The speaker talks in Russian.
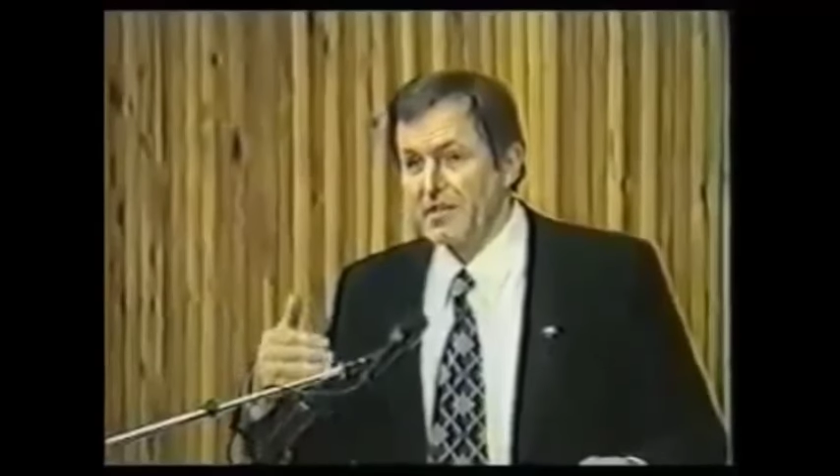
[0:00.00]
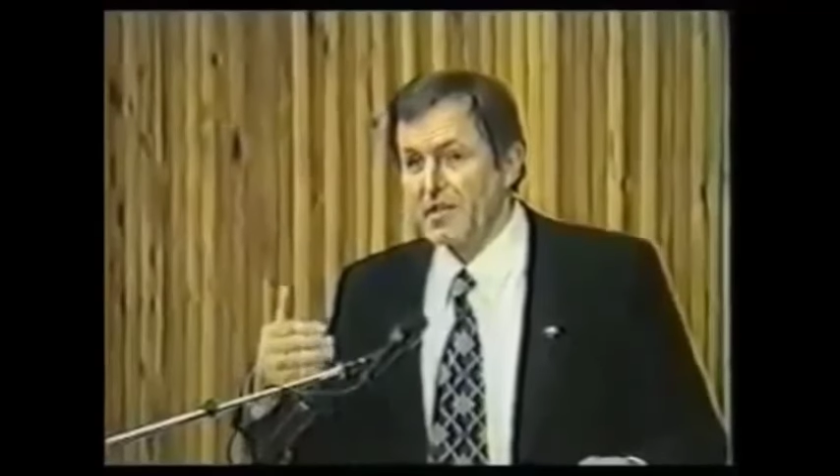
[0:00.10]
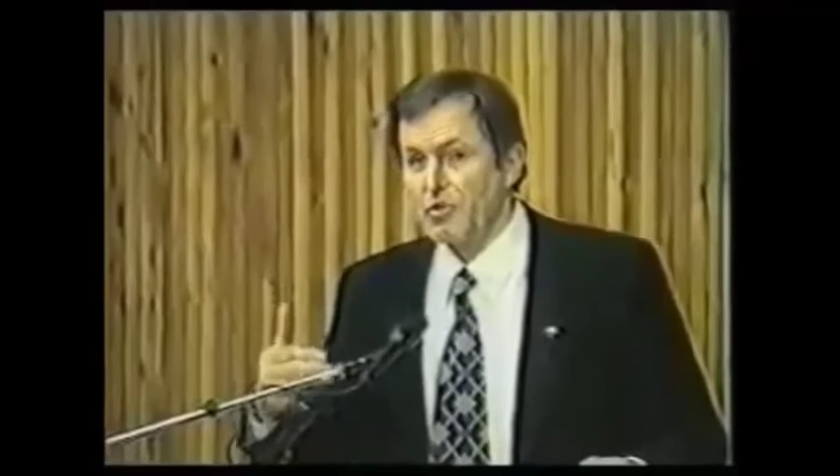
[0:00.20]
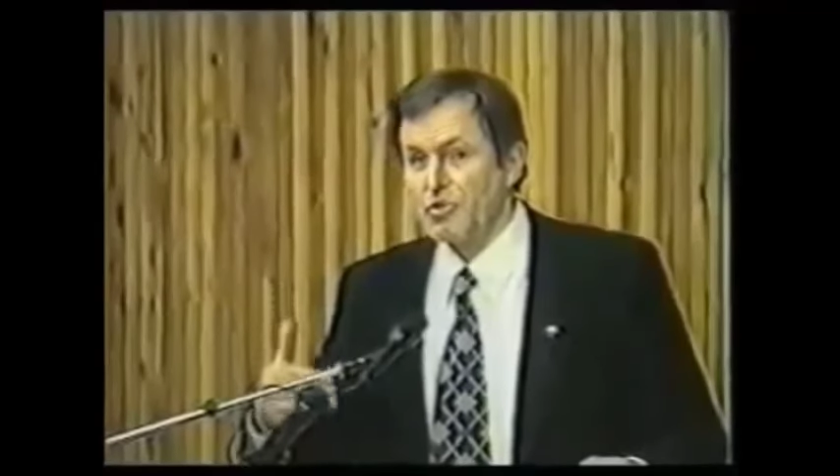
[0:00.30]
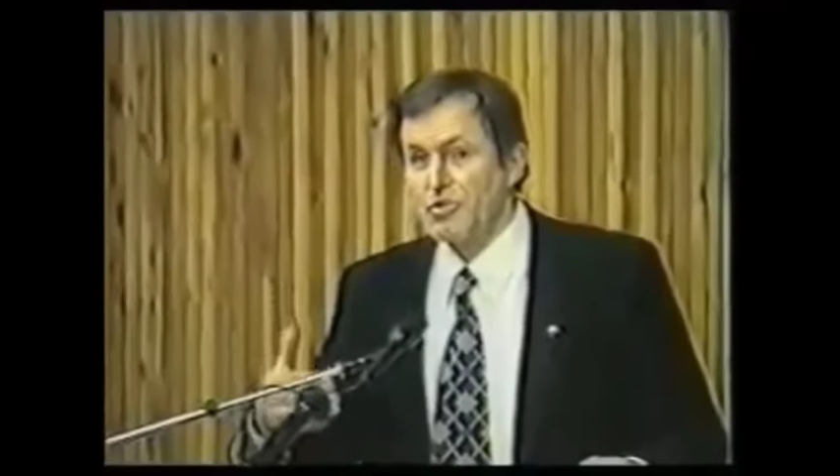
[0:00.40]

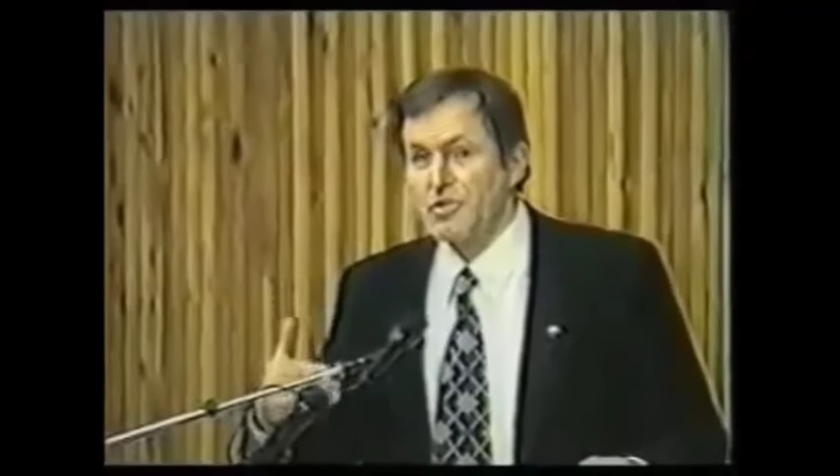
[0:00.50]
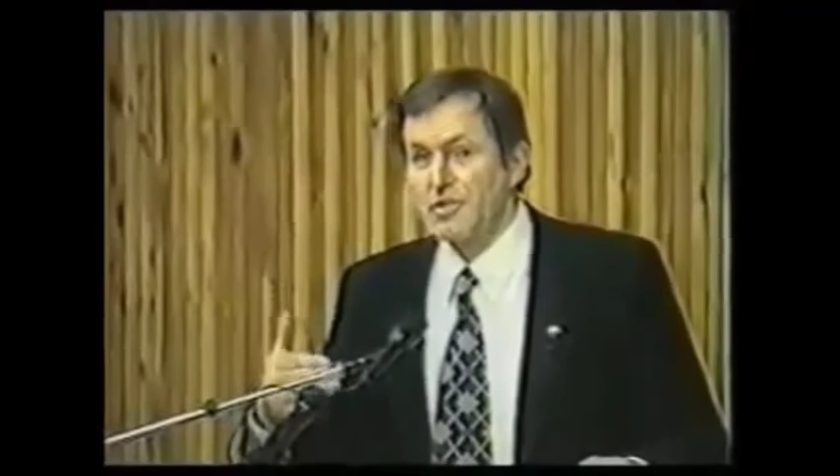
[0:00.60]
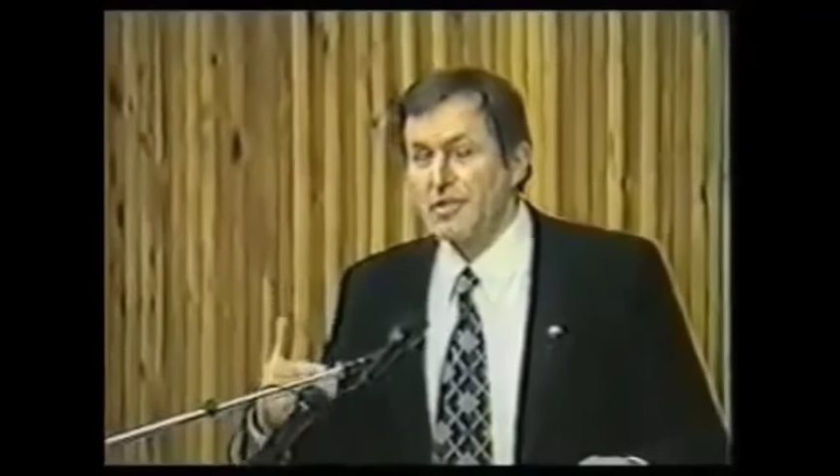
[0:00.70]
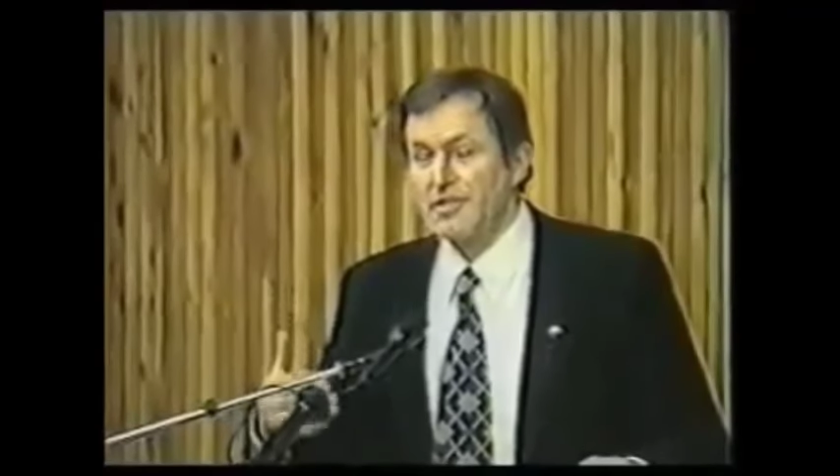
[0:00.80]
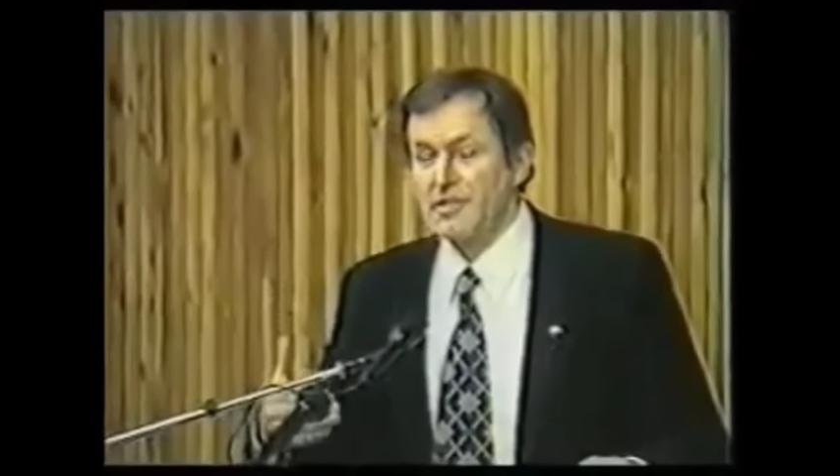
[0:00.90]
на
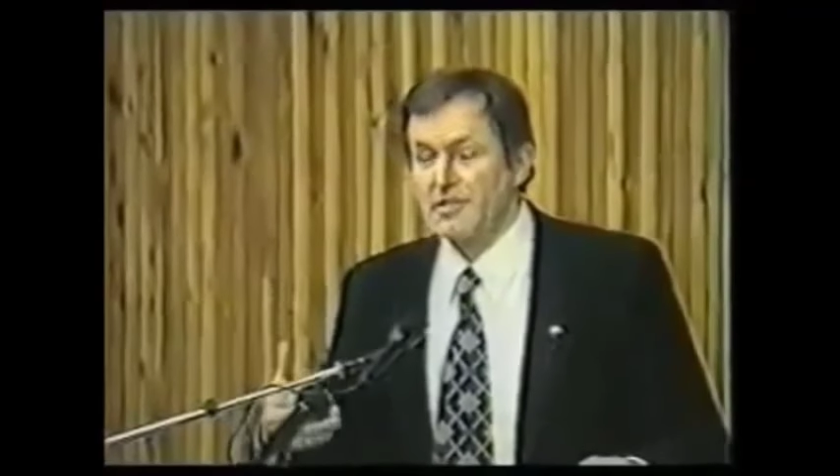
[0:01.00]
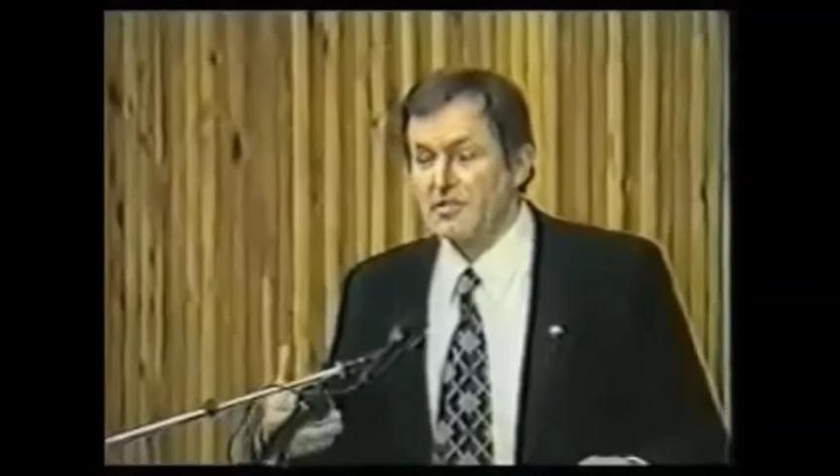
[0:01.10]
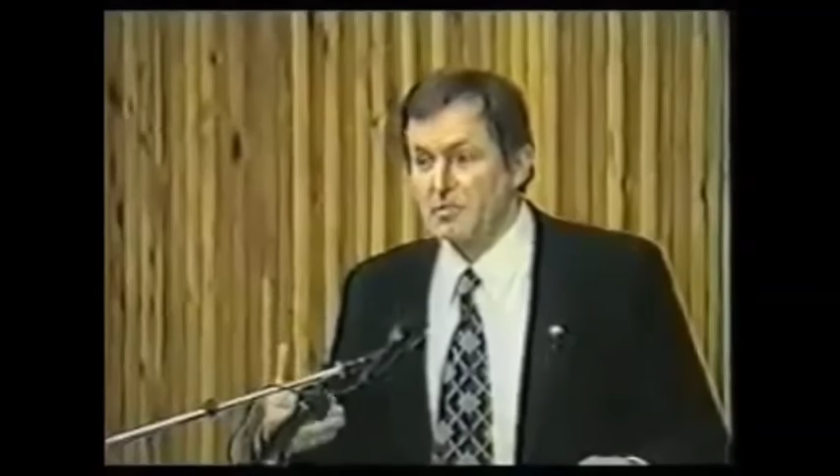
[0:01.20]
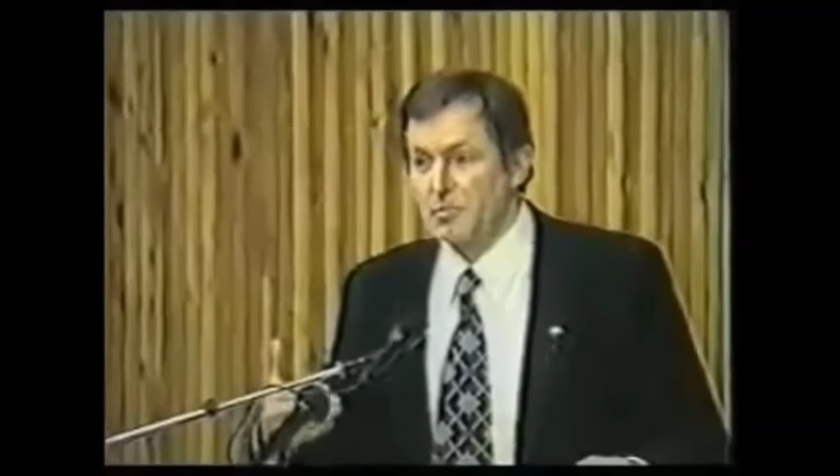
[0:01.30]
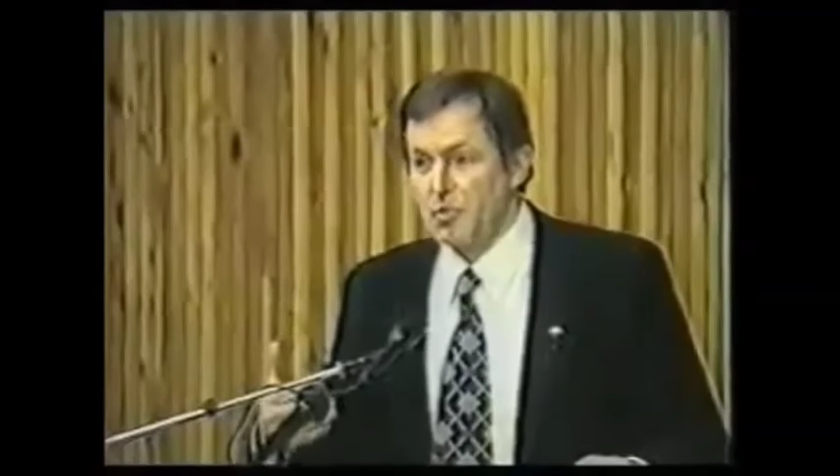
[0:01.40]
научное
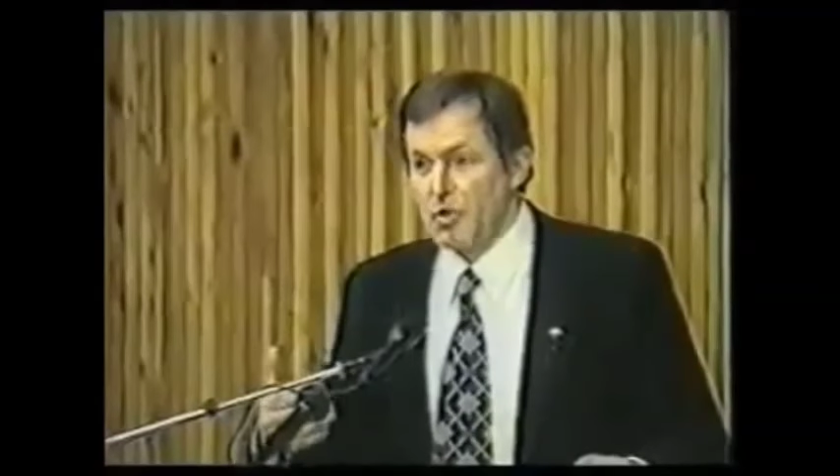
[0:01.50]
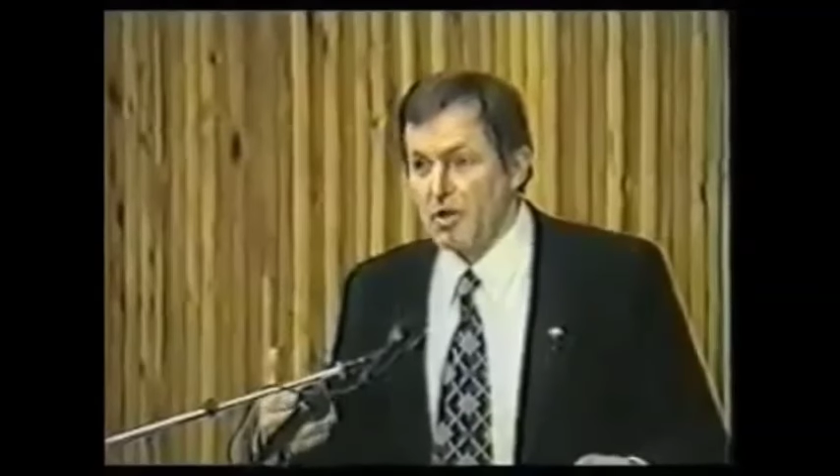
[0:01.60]
доказательство